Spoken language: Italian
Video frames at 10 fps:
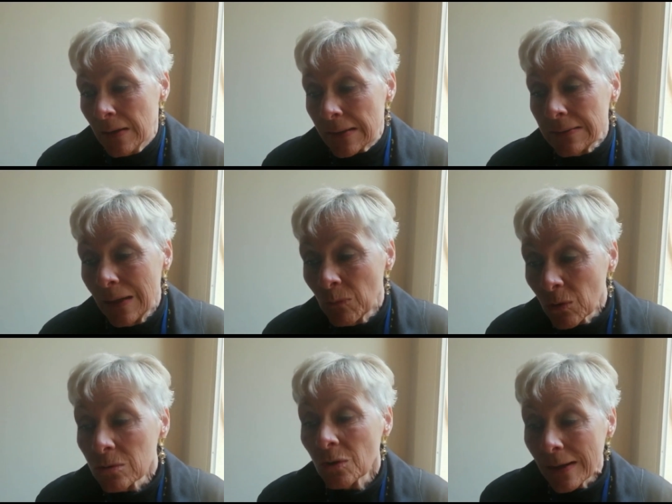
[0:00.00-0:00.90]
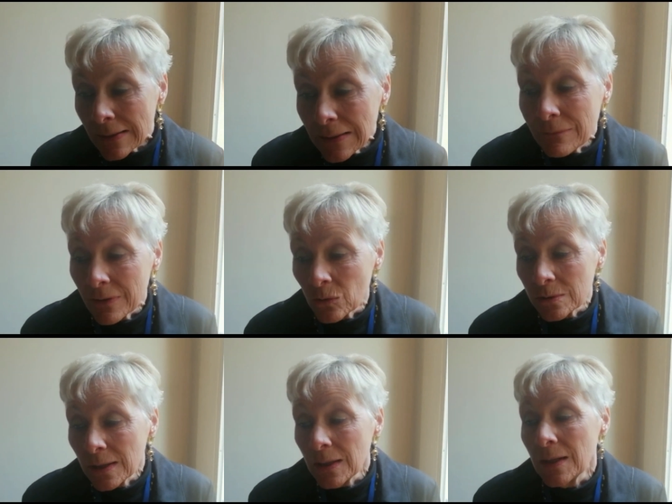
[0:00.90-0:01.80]
rendiamo conto che arrivano
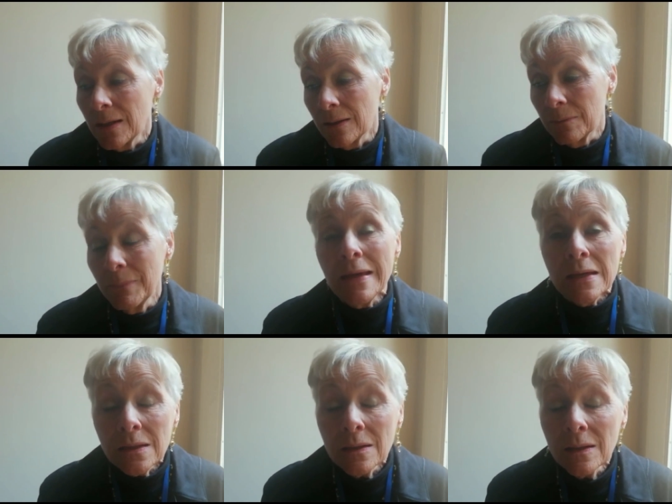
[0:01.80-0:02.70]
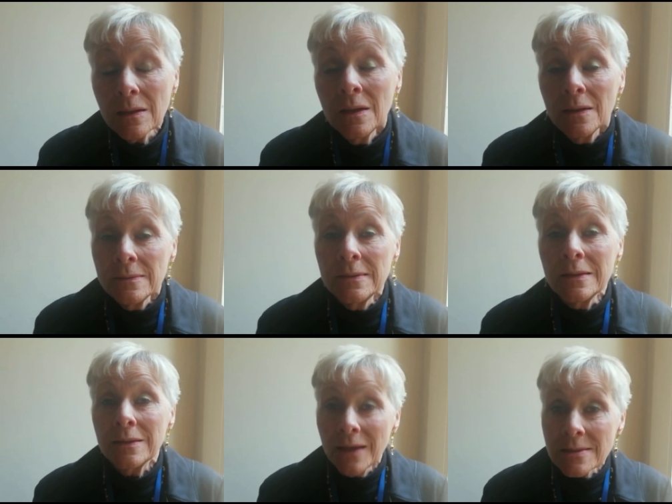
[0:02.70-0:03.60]
delle mail di
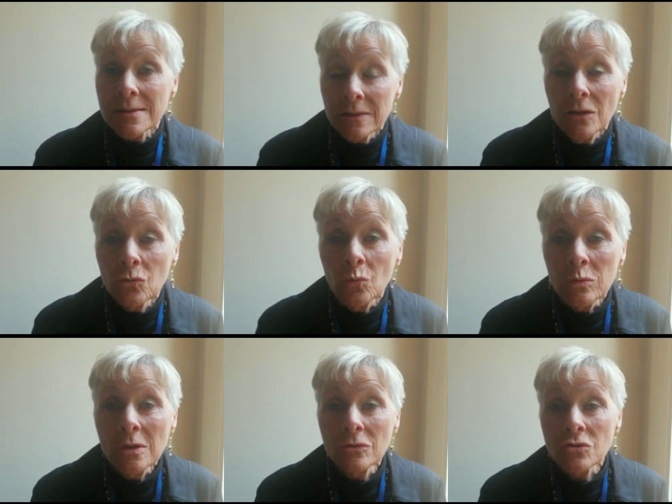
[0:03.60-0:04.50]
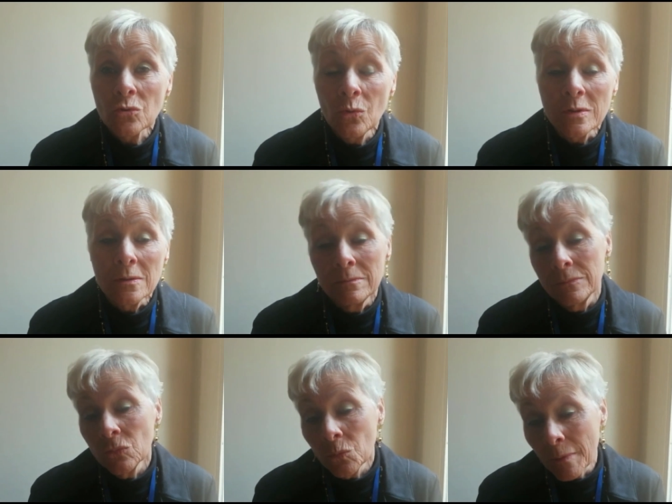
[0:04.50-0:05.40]
richiesta di aiuto sul
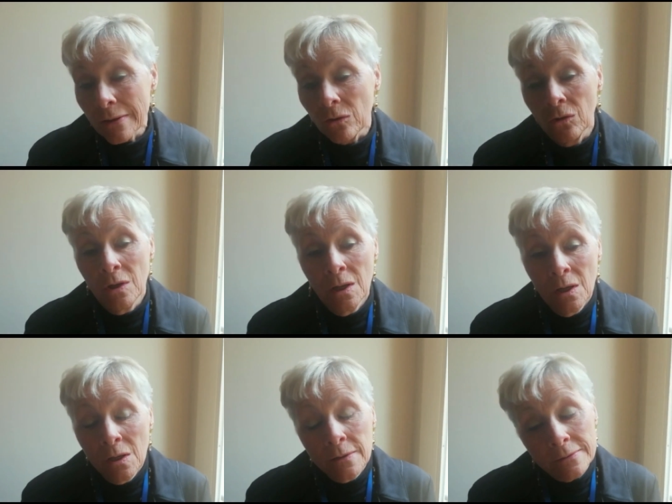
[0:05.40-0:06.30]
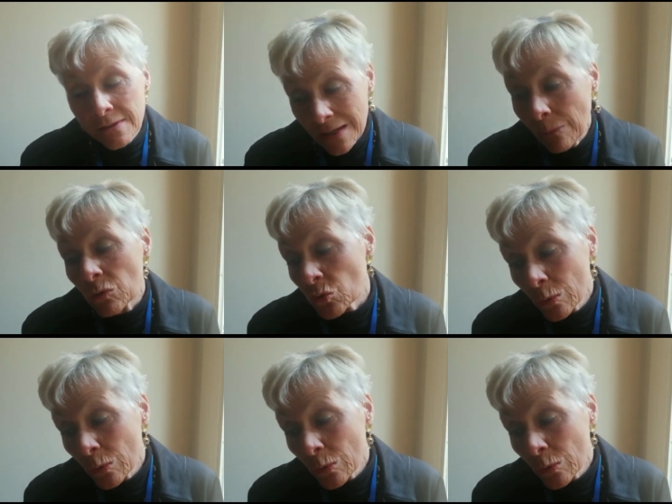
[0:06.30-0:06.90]
numero, eh, diciamo